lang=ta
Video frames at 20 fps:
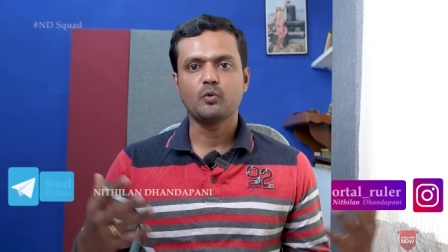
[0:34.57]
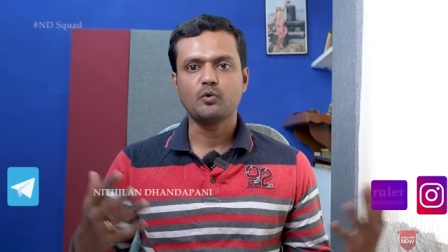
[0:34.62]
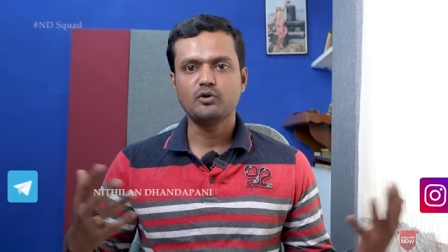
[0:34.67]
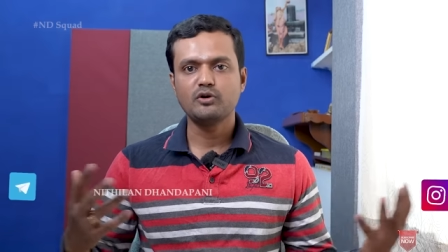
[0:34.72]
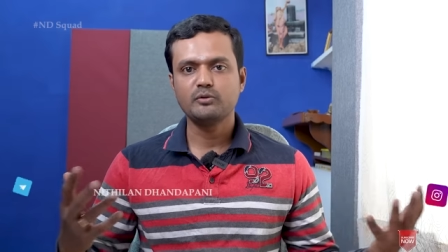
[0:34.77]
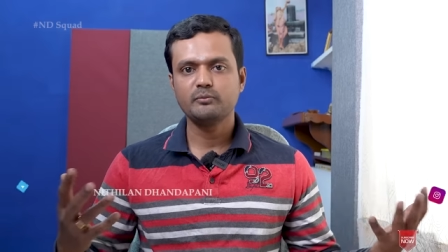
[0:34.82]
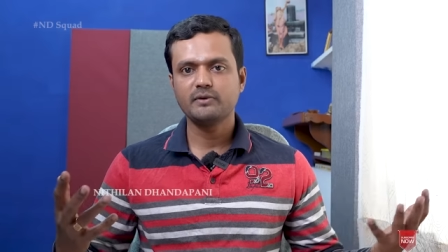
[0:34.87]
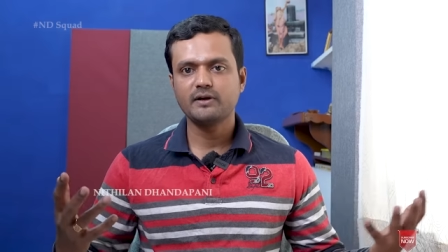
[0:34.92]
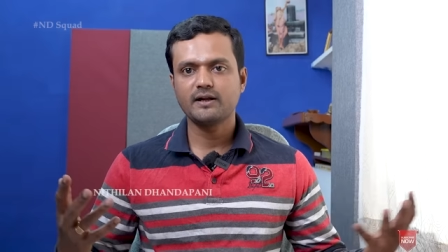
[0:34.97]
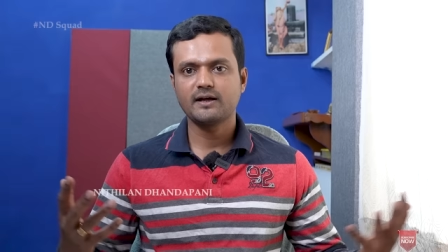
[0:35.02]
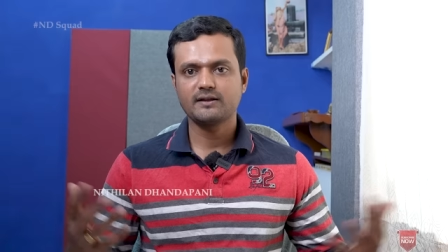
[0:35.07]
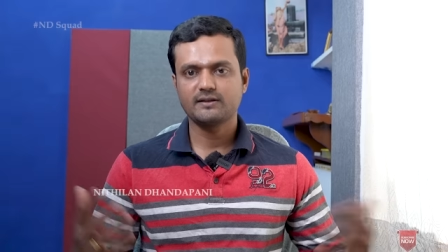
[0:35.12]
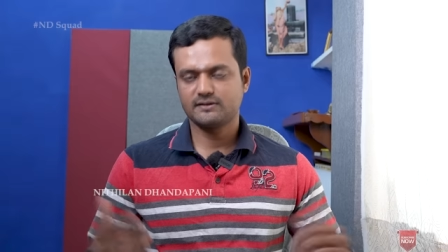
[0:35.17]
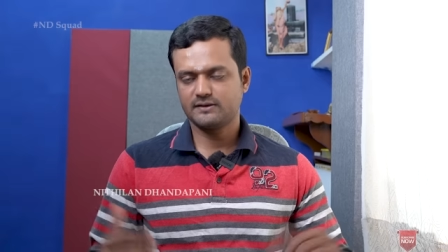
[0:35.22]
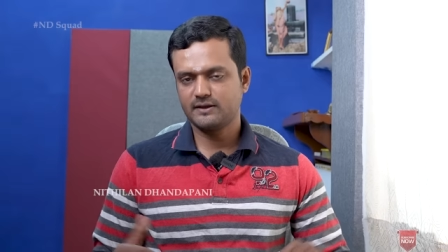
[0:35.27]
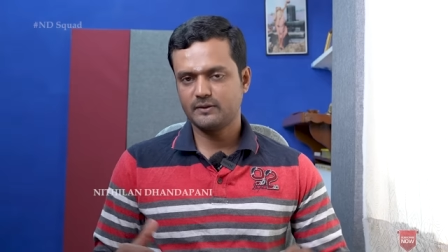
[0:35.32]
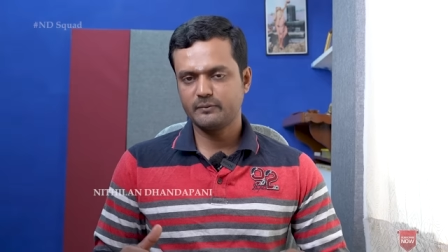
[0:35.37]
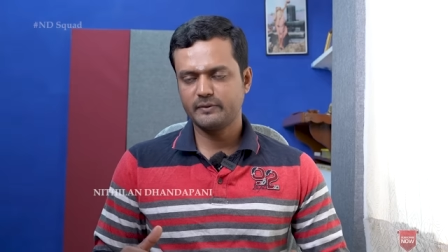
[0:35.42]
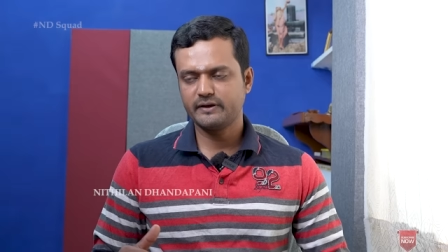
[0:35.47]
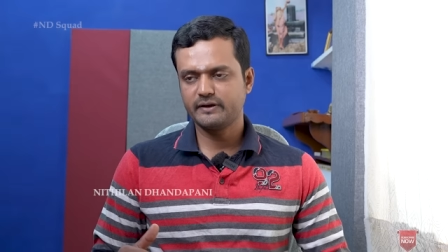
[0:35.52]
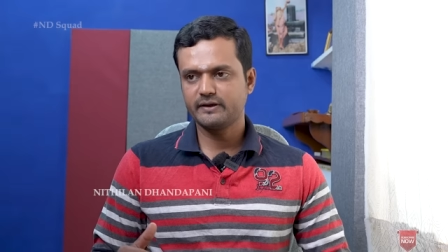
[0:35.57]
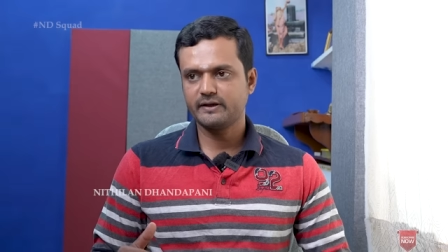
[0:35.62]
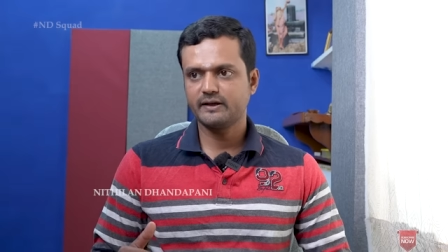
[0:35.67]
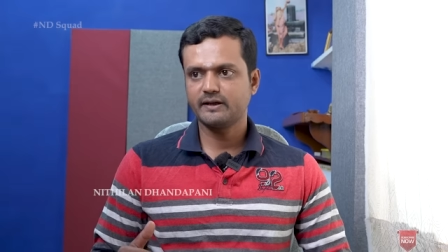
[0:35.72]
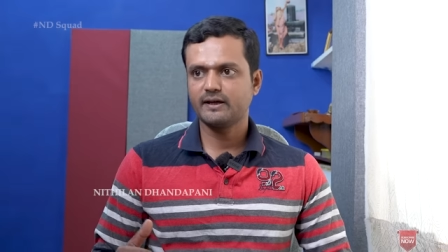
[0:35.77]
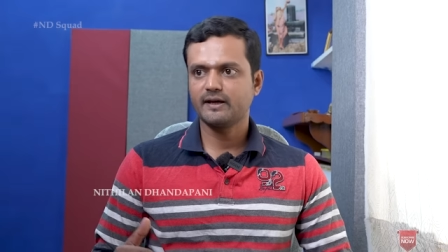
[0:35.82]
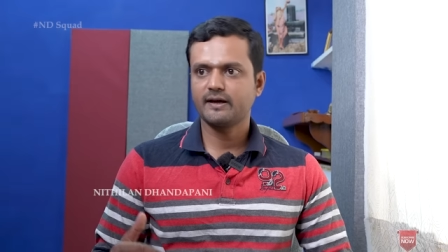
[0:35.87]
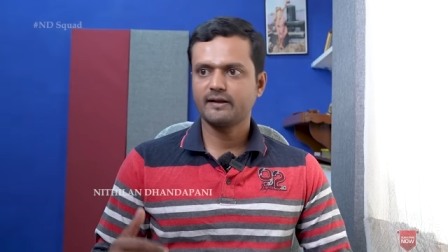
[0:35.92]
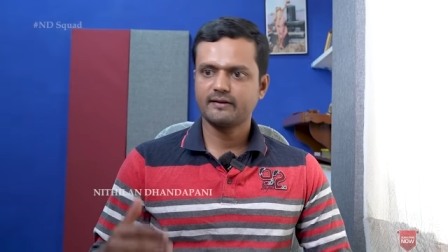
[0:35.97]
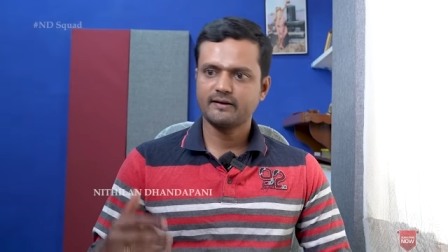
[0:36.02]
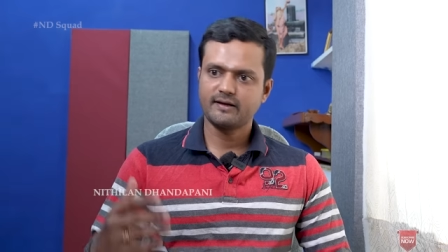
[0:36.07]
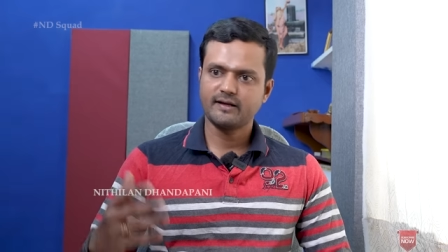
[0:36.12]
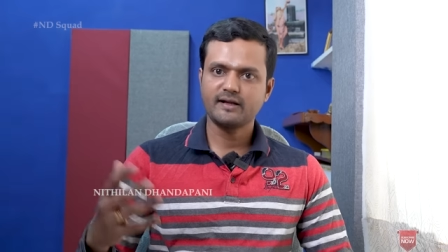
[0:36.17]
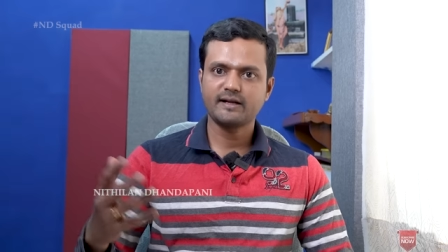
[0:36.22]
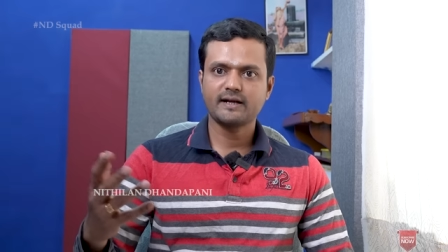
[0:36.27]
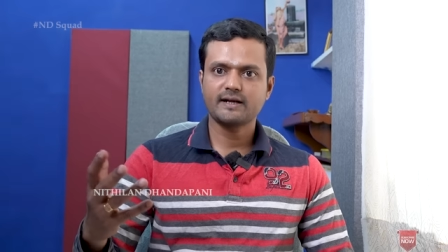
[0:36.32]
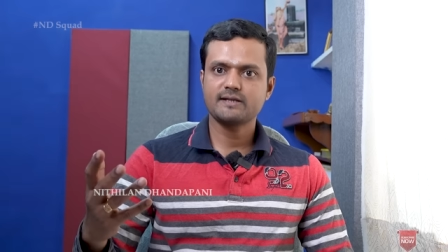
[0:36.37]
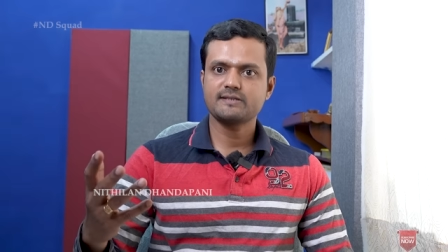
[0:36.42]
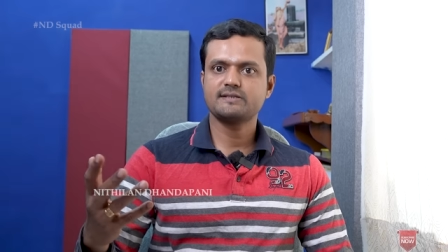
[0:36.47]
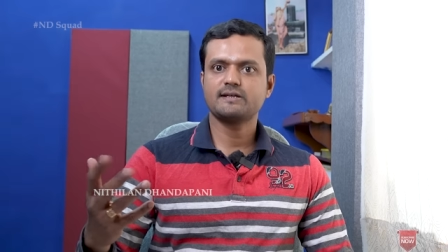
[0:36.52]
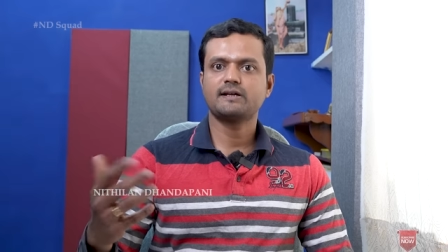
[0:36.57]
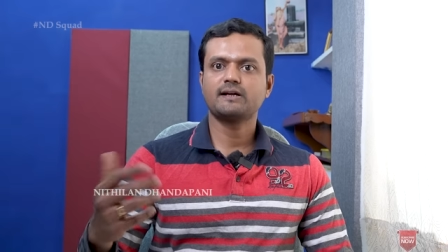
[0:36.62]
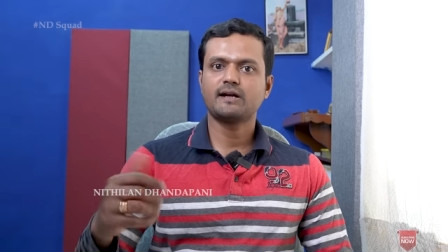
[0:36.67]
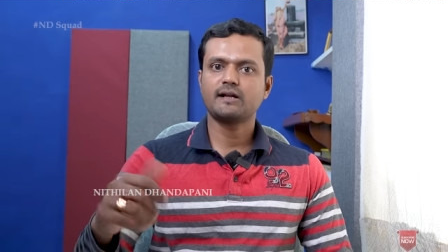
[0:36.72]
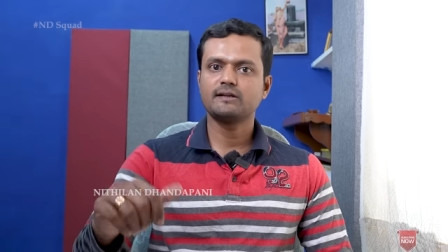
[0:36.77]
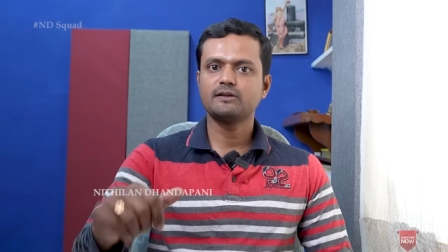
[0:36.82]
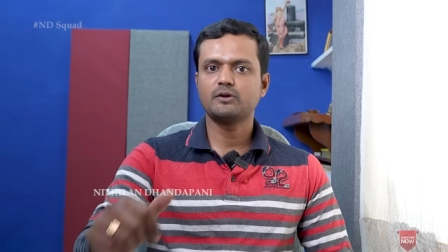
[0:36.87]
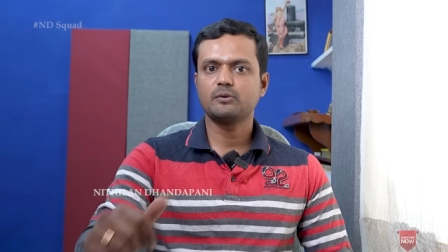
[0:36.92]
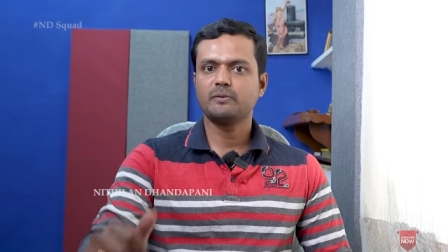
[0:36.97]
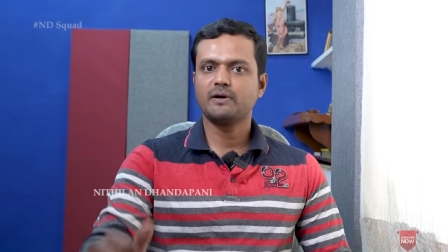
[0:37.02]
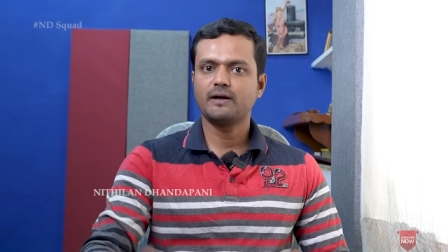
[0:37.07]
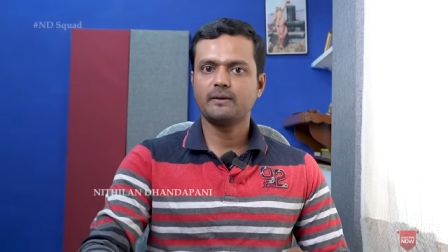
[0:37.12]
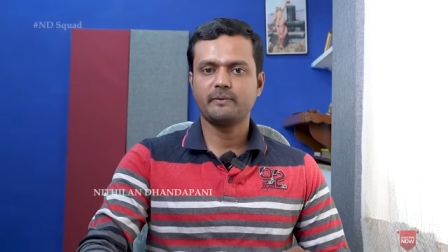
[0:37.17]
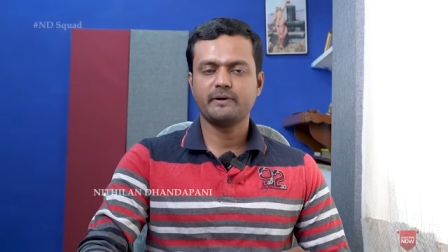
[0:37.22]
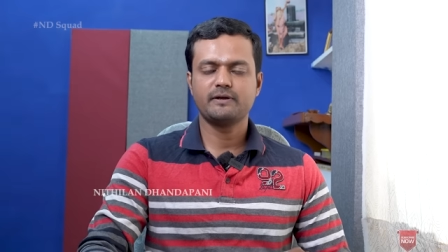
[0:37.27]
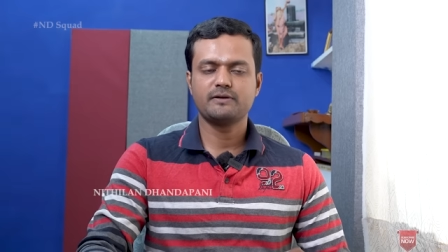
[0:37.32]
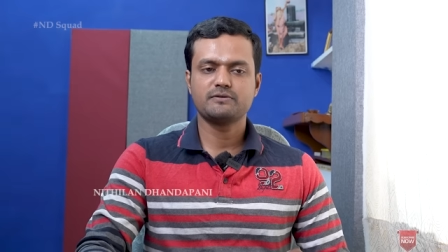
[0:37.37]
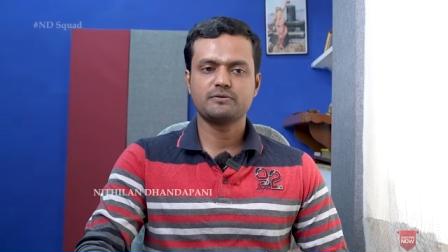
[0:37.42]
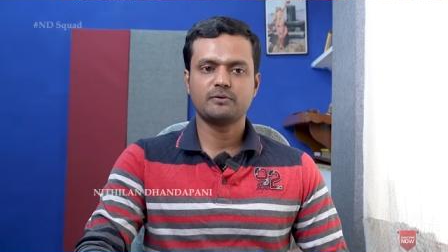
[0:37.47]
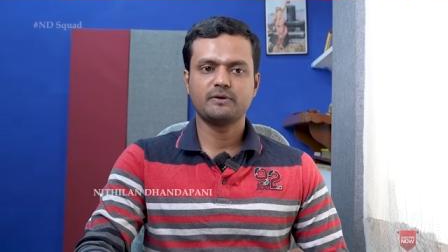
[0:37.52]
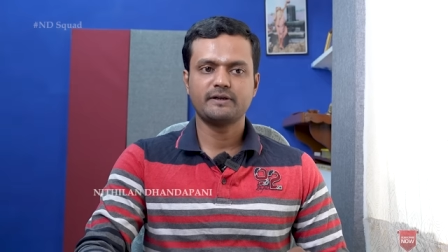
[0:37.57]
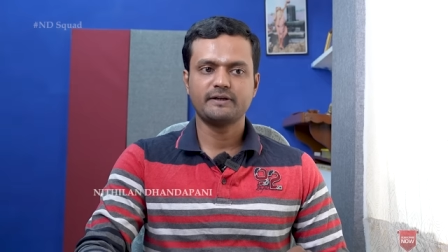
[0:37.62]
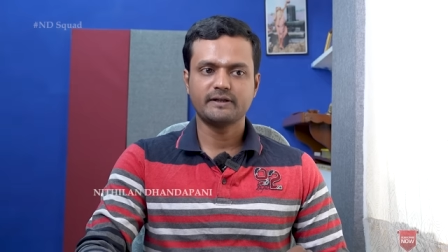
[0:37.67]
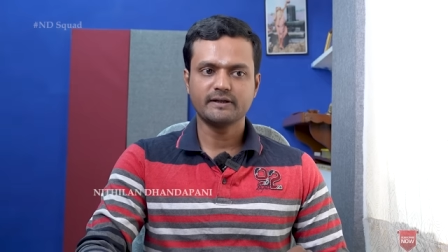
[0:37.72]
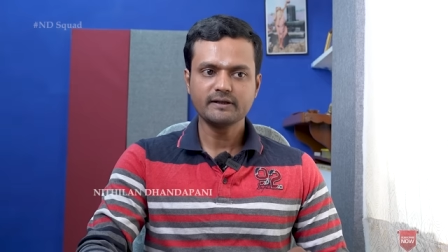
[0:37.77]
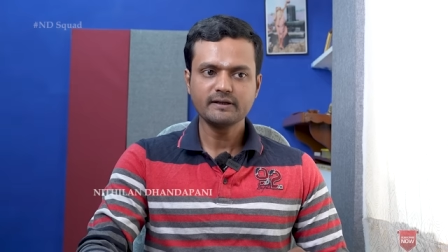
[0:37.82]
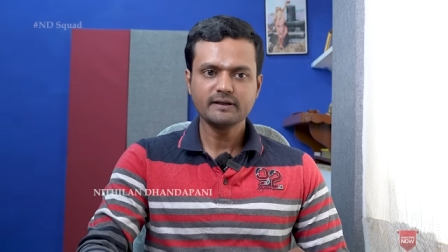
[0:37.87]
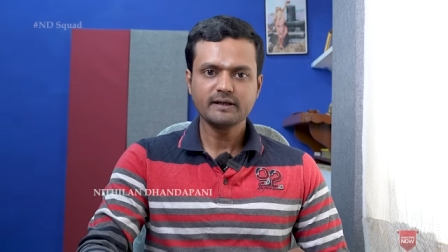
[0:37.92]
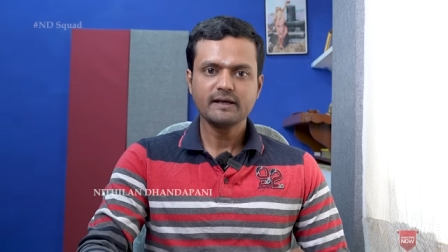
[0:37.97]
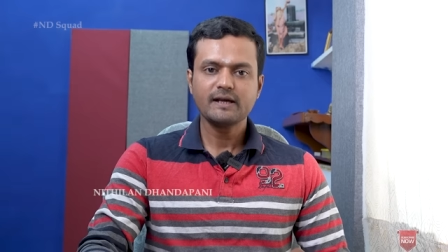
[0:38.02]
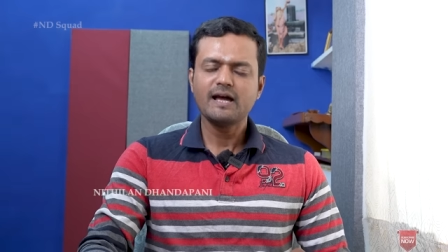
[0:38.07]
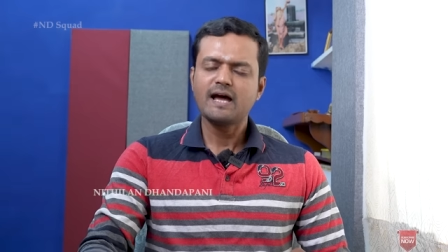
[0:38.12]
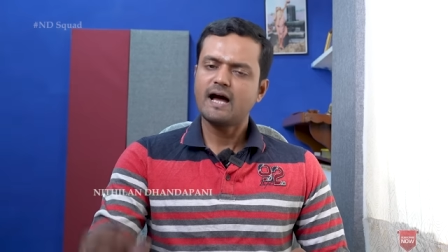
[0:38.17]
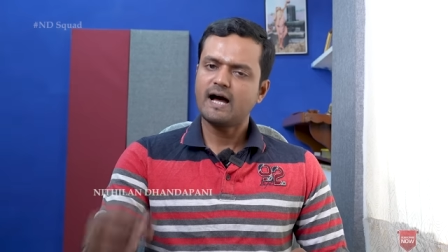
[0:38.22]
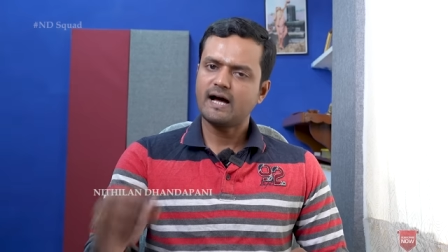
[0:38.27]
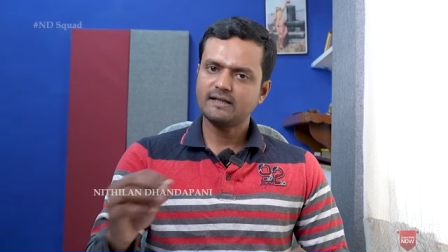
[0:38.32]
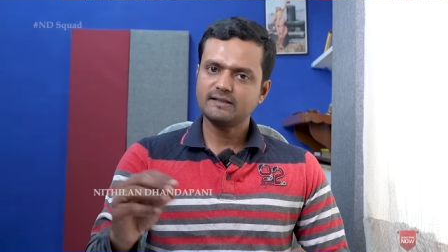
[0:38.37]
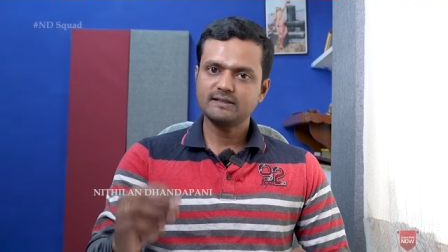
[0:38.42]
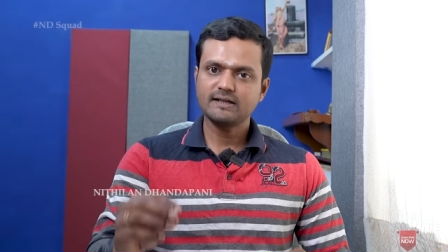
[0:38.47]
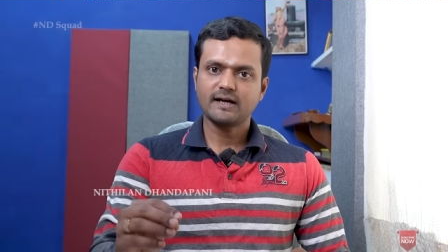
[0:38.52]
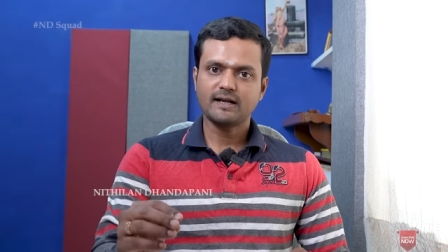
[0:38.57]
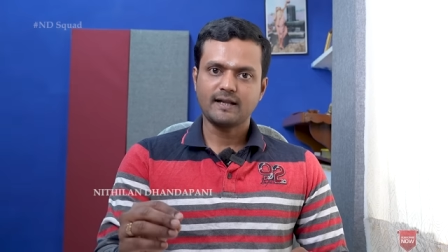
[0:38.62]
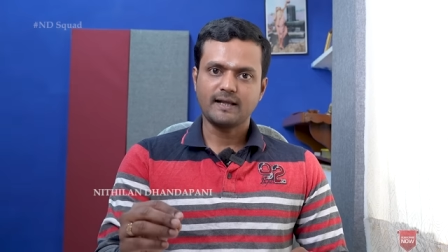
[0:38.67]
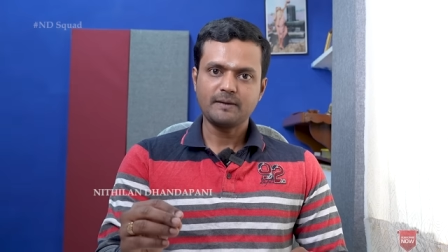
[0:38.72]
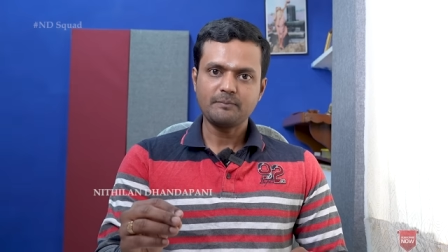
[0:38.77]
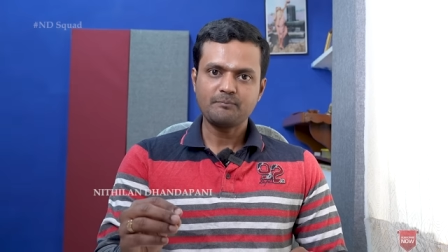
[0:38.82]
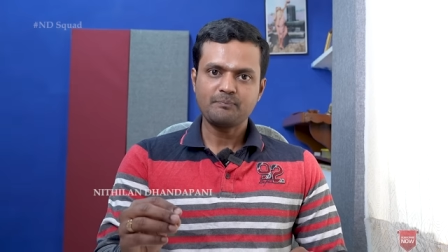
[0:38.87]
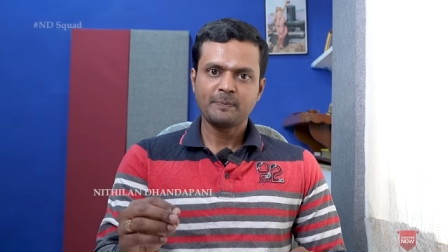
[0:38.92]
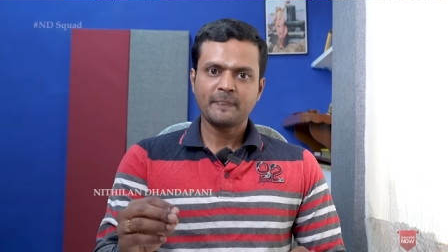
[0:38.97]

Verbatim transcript: ஒன்றும் இல்லாத தன்மைங்கிறீங்க அதெல்லாம் நினச்சா நடந்துருமா அப்படின்னு சொல்லிட்டு அதனால்